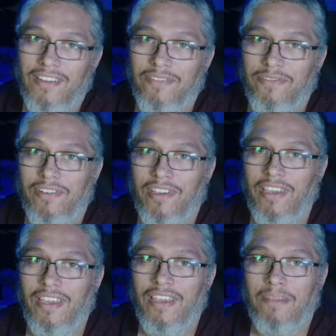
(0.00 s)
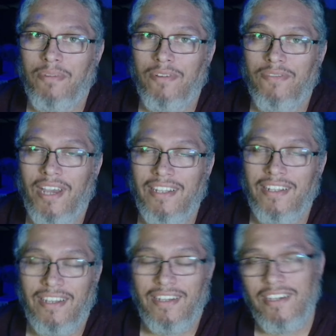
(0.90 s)
foi aprovada
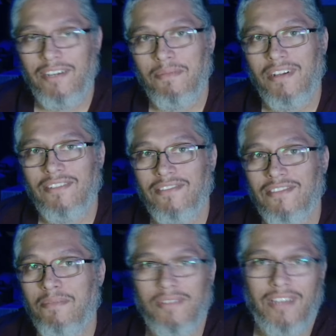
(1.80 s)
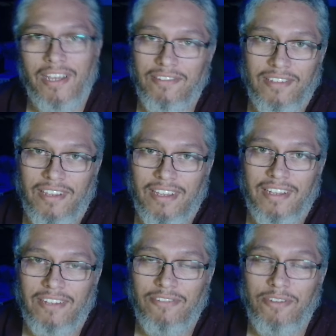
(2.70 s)
na Câmara dos Deputados
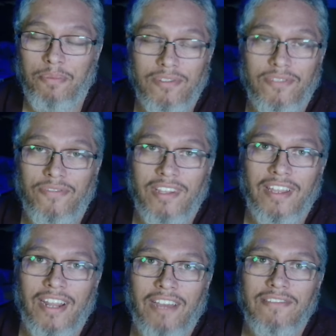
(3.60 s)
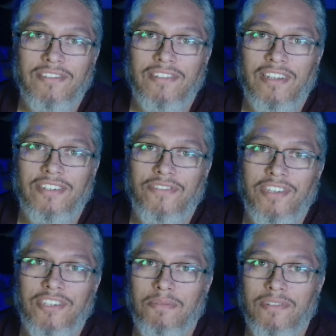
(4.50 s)
a, o imposto federal né, de
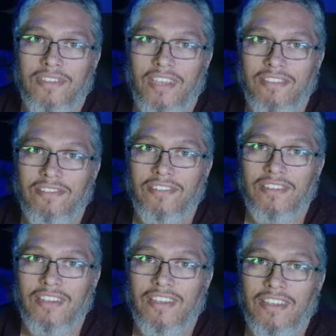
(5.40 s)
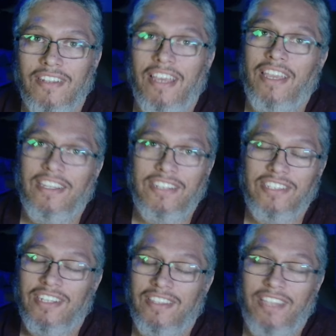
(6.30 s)
20%, né, e a gente
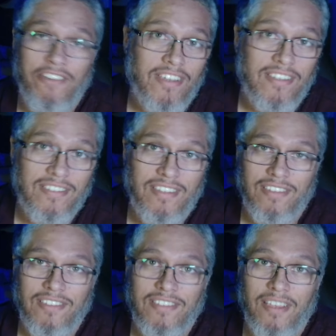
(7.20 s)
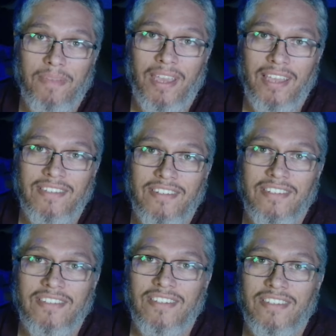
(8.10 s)
já tem o ICMS
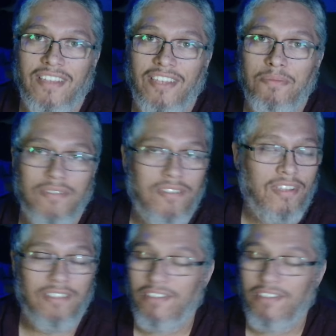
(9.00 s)
de 17%,